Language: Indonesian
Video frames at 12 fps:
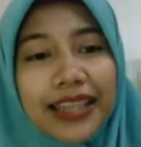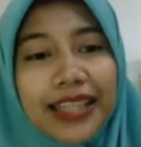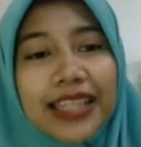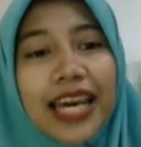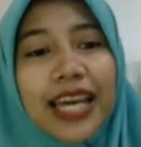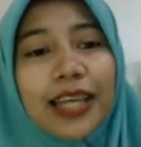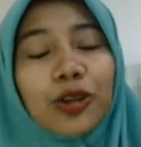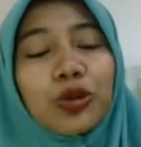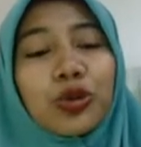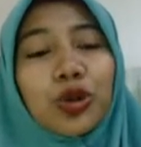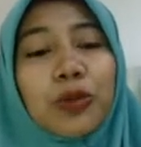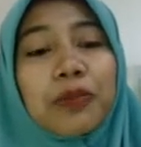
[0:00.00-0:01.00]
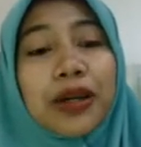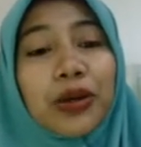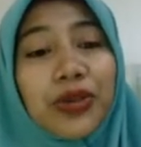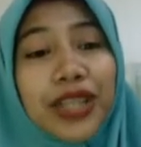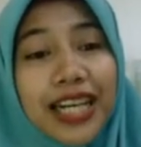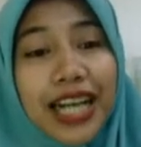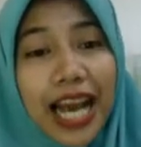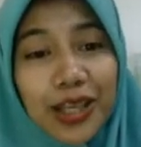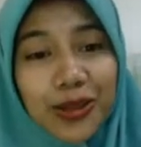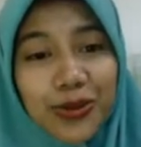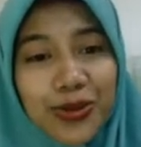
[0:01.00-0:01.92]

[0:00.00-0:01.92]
yaitu untuk mengukir kayu